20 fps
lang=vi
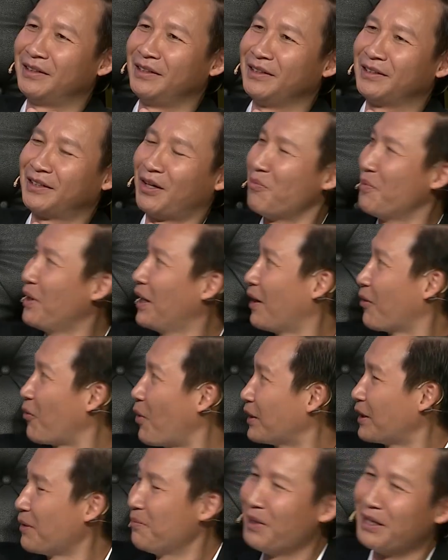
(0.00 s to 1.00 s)
Thì không biết là
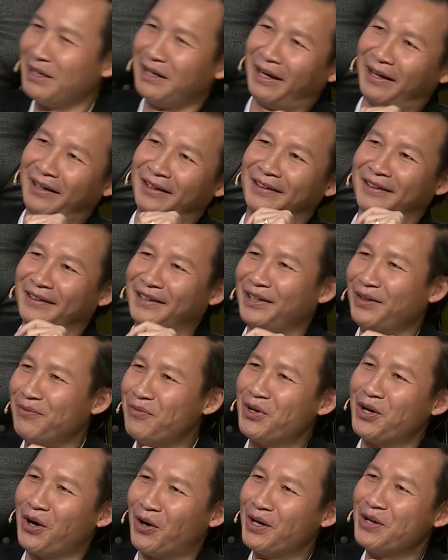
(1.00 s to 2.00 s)
qua tấm hình này Hiếu
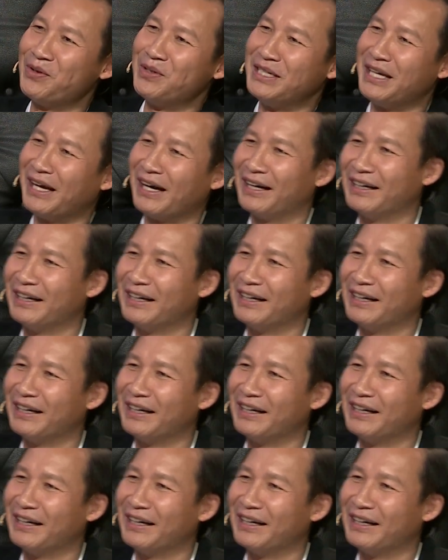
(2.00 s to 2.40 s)
muốn nói điều gì ạ?